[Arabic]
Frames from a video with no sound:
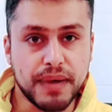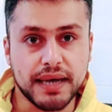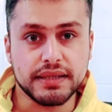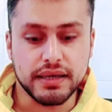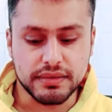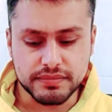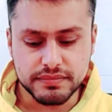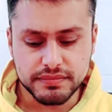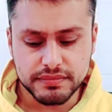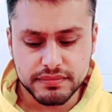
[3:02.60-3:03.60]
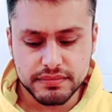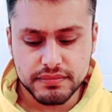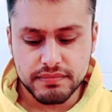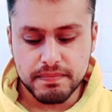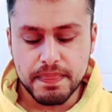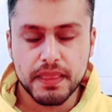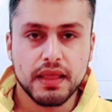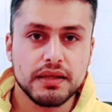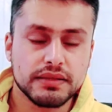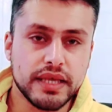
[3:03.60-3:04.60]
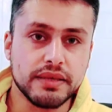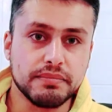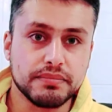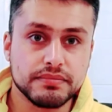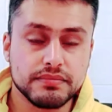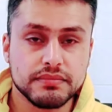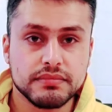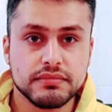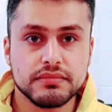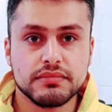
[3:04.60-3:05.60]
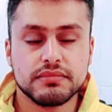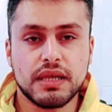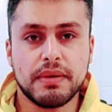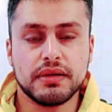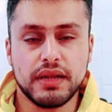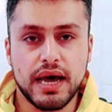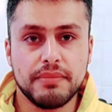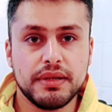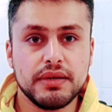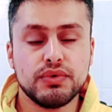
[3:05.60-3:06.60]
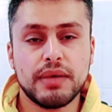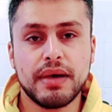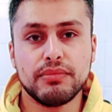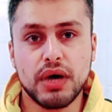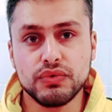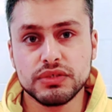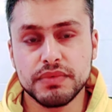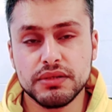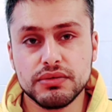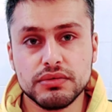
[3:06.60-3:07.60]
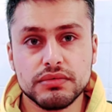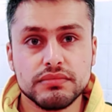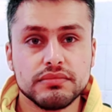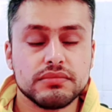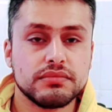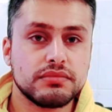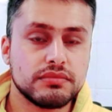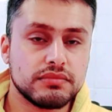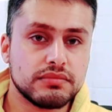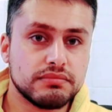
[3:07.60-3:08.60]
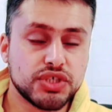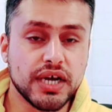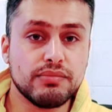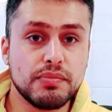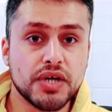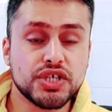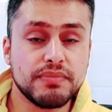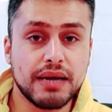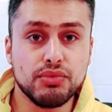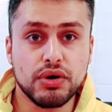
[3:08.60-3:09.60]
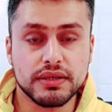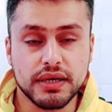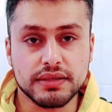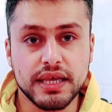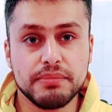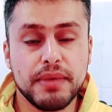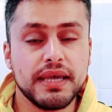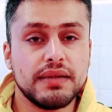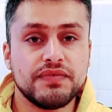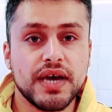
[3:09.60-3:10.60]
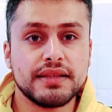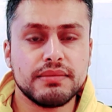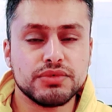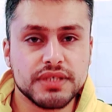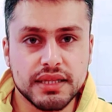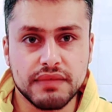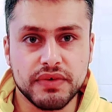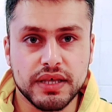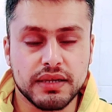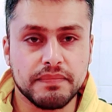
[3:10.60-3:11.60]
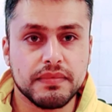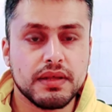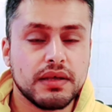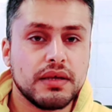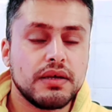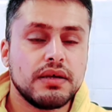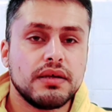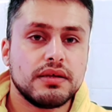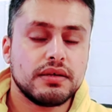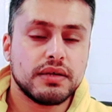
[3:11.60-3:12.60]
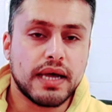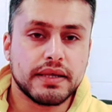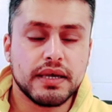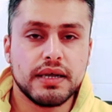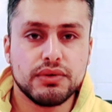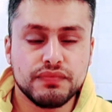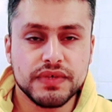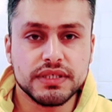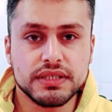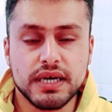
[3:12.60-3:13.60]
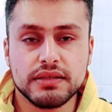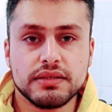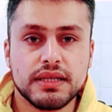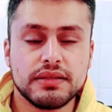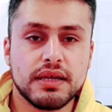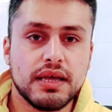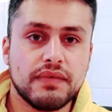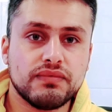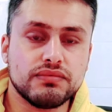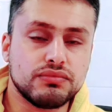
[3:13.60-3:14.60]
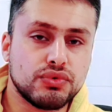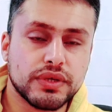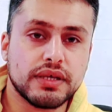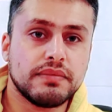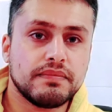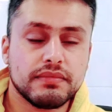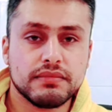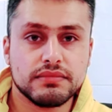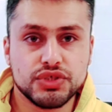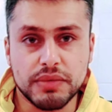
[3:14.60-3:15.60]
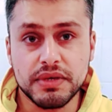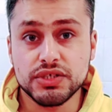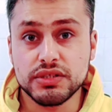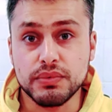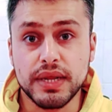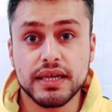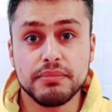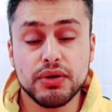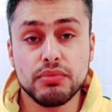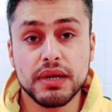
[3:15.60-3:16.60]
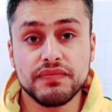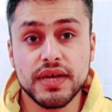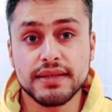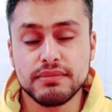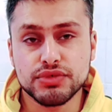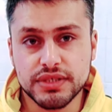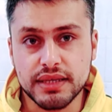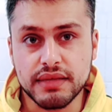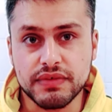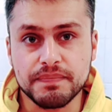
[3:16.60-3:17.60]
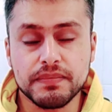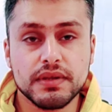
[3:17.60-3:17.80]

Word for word: بعدها طيب طبعا العاملين واللي يعملوا اوس بيلدونج بشكل مباشر مع المقاطعة طيب ما هي الفئات المستهدفة يعني حكينا أنه في زيادة 3000 أوكي جميل جدا ولكن من هم الفئات المستهدفة